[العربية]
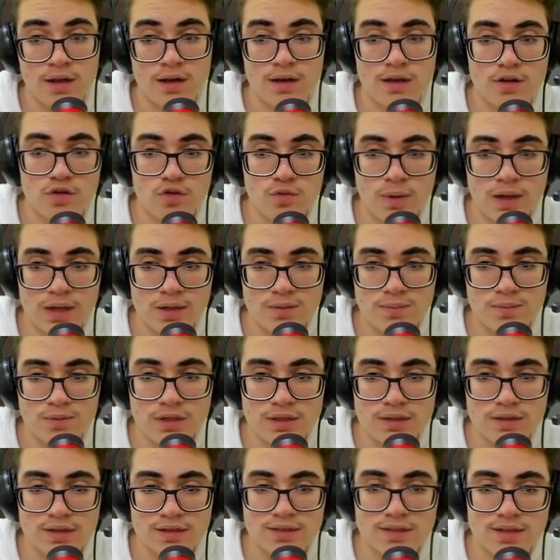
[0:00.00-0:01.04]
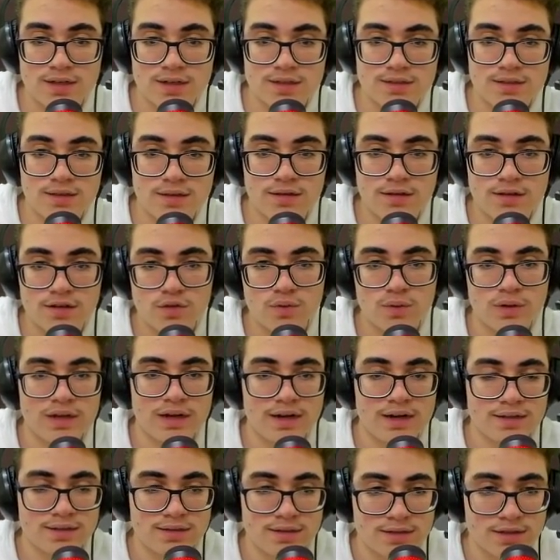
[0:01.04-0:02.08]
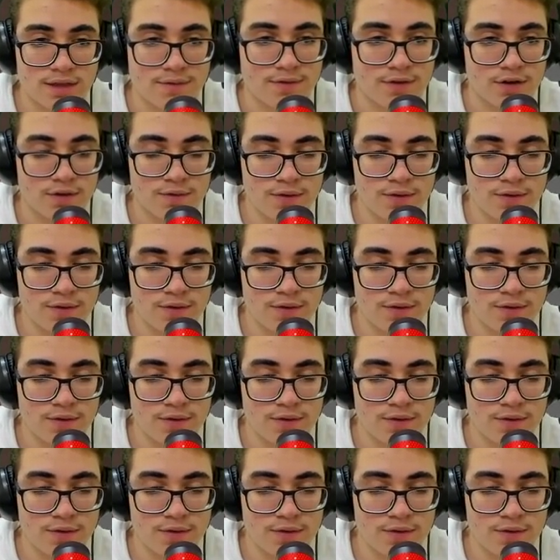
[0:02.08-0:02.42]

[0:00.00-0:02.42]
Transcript: لانه بعد بي تكس على سي 3 كوين على سي 7